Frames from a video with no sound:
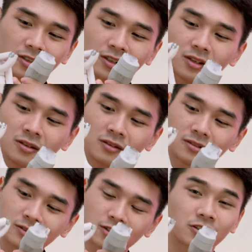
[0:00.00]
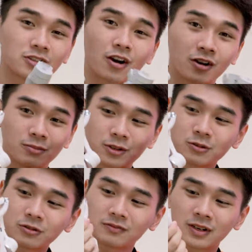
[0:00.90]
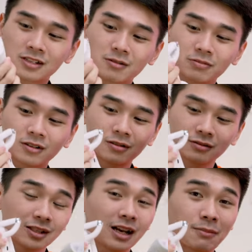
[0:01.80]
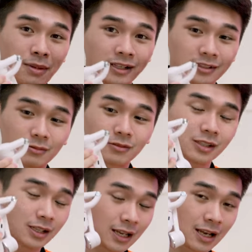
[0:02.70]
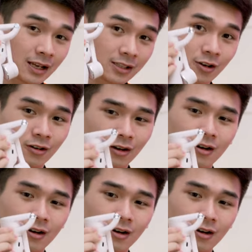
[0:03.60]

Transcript: hơi tròn tròn một chút và trông nó rất là mảnh, trông nó rất là nhỏ